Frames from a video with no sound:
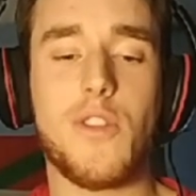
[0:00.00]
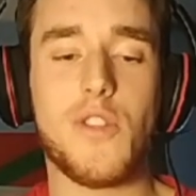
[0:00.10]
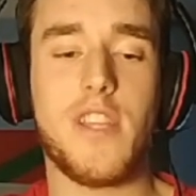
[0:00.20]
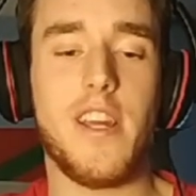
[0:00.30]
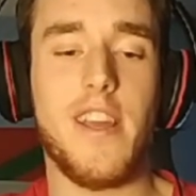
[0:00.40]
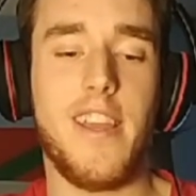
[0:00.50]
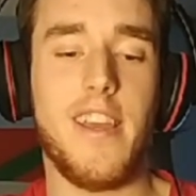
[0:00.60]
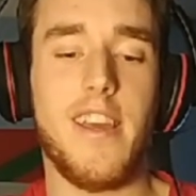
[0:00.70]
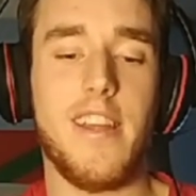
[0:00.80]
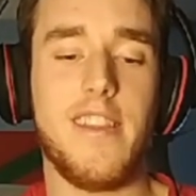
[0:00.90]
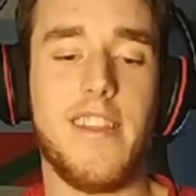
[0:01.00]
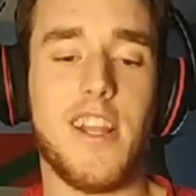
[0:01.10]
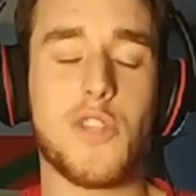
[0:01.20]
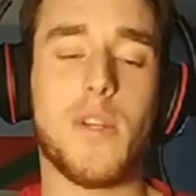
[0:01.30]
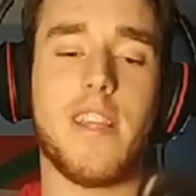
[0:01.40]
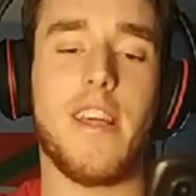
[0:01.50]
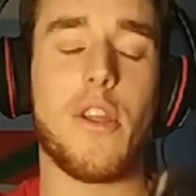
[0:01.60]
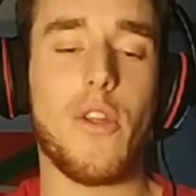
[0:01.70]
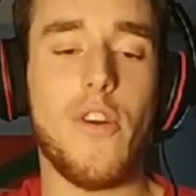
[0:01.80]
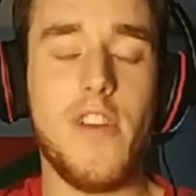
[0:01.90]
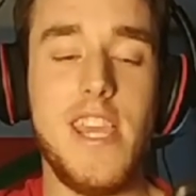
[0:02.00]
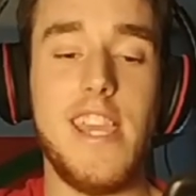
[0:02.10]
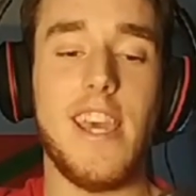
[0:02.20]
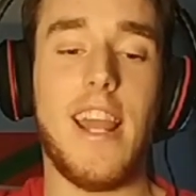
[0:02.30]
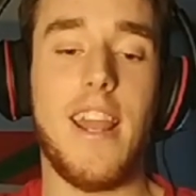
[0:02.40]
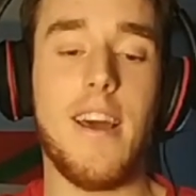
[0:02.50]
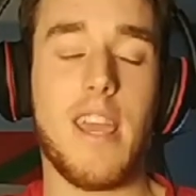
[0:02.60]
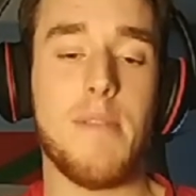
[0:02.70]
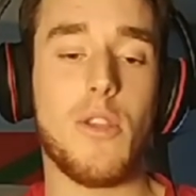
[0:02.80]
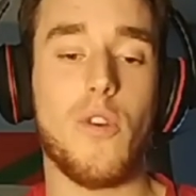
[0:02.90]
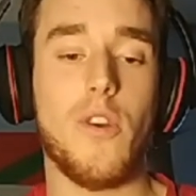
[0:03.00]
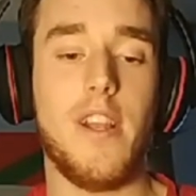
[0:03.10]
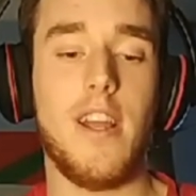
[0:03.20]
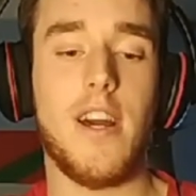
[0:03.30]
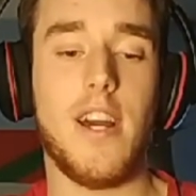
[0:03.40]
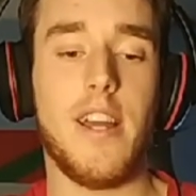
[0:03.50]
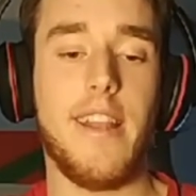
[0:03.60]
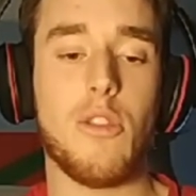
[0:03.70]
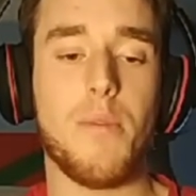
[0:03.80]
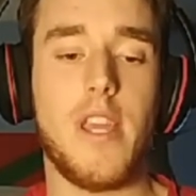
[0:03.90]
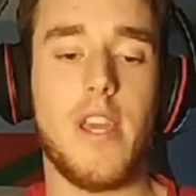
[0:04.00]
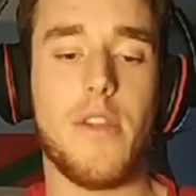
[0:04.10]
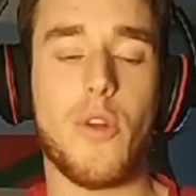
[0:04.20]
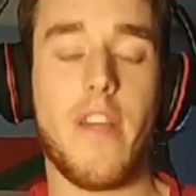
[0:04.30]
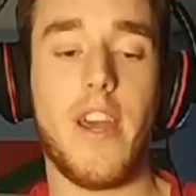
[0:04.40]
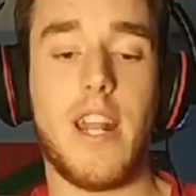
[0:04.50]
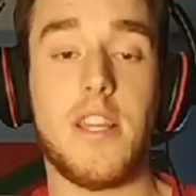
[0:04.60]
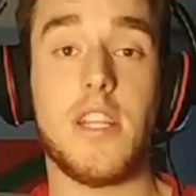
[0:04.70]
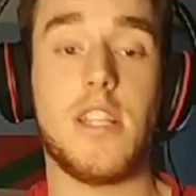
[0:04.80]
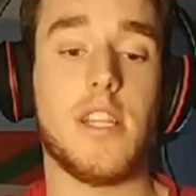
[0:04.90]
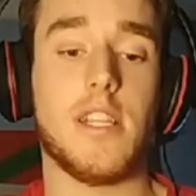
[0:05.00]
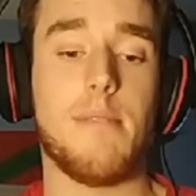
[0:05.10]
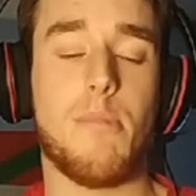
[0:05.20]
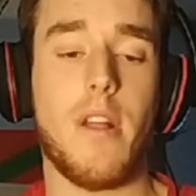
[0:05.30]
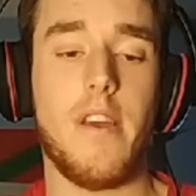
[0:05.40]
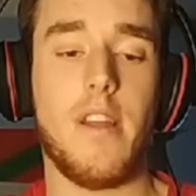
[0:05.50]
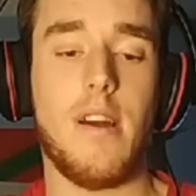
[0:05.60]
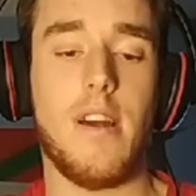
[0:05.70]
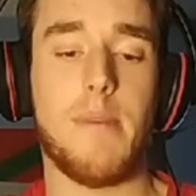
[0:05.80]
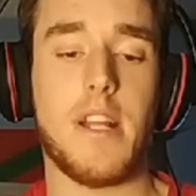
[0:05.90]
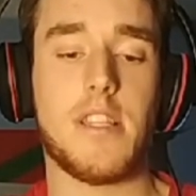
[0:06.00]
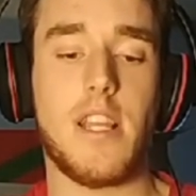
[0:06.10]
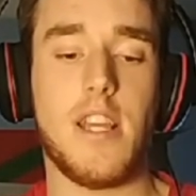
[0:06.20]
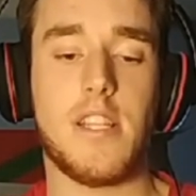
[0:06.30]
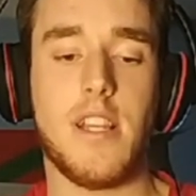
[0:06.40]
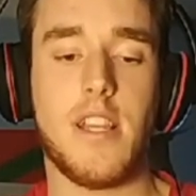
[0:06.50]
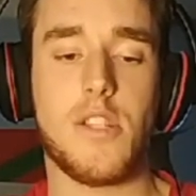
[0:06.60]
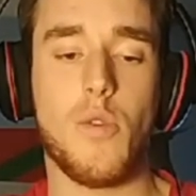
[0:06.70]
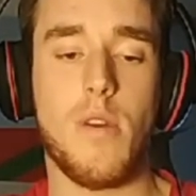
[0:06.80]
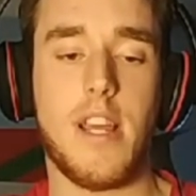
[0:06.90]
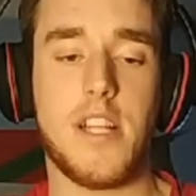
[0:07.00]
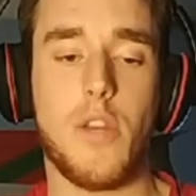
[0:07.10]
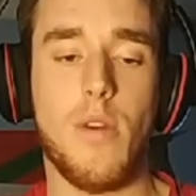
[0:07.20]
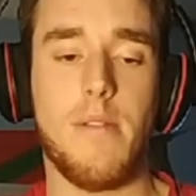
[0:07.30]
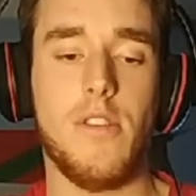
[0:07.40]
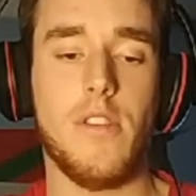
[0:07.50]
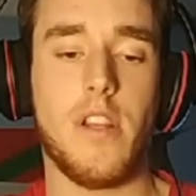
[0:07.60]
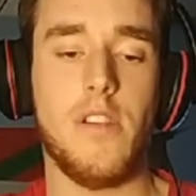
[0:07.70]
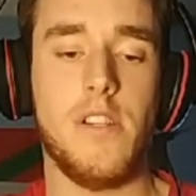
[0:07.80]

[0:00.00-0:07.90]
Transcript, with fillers: de, la suerte de Rodo y el ala que me tocó en la, en la tubería dorada gratis de esta temporada, la, para estrella esta, que es casi nueva, ¿no? Creo.